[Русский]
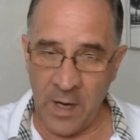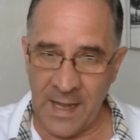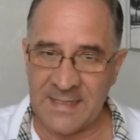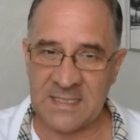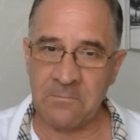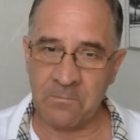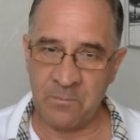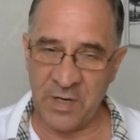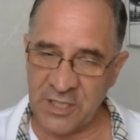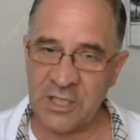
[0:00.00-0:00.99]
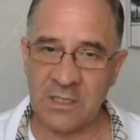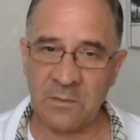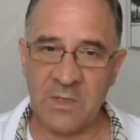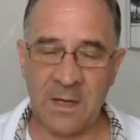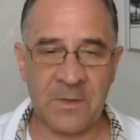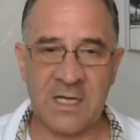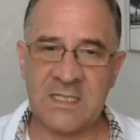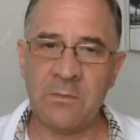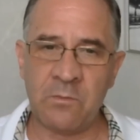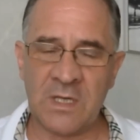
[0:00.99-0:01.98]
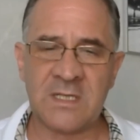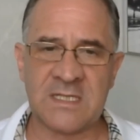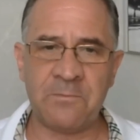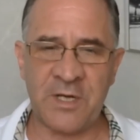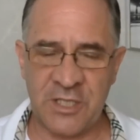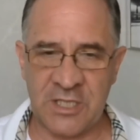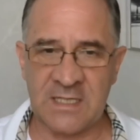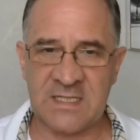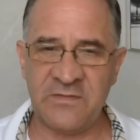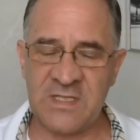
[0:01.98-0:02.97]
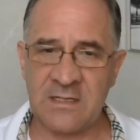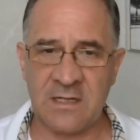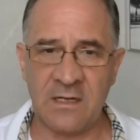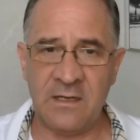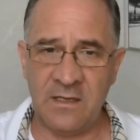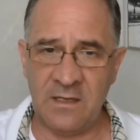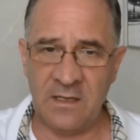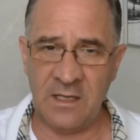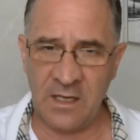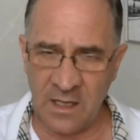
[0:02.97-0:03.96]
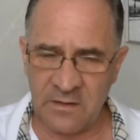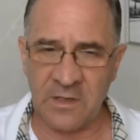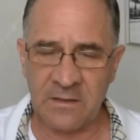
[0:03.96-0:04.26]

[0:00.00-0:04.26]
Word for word: этим причинам необходимо было запрещать свидетелей Иеговы,